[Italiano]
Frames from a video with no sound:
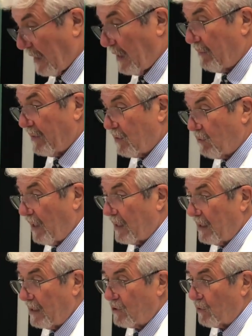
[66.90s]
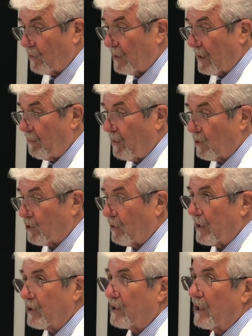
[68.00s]
delle eventuali lesioni che
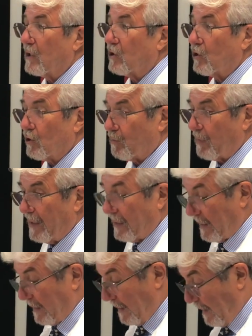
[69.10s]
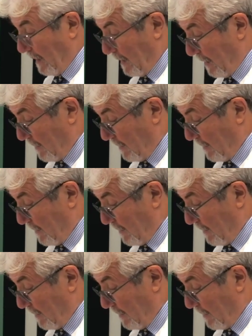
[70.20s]
possono essere sospette. Le